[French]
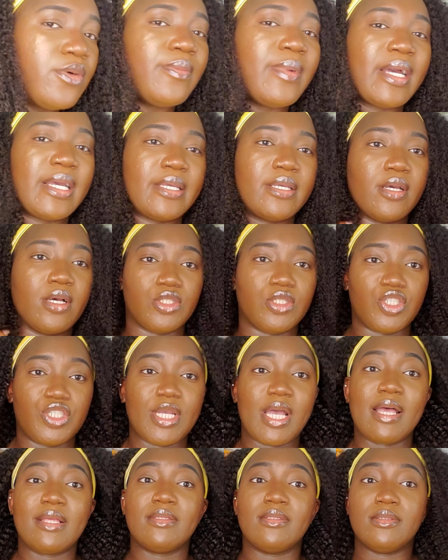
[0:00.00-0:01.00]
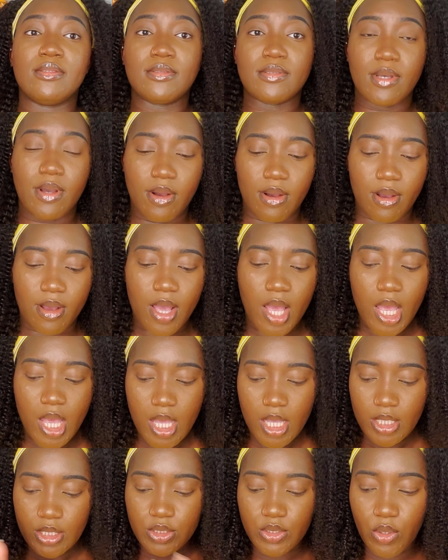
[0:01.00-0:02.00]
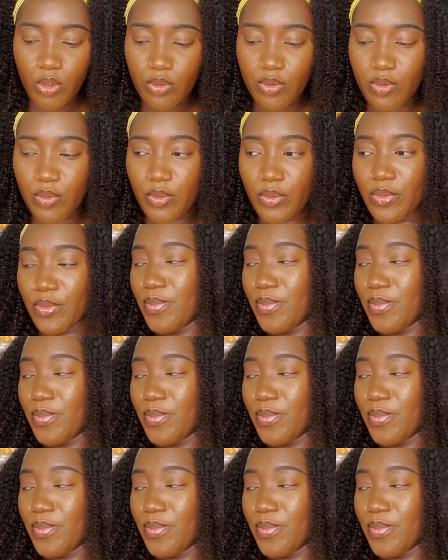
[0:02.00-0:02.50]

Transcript: my god, j'adore. Donc euh,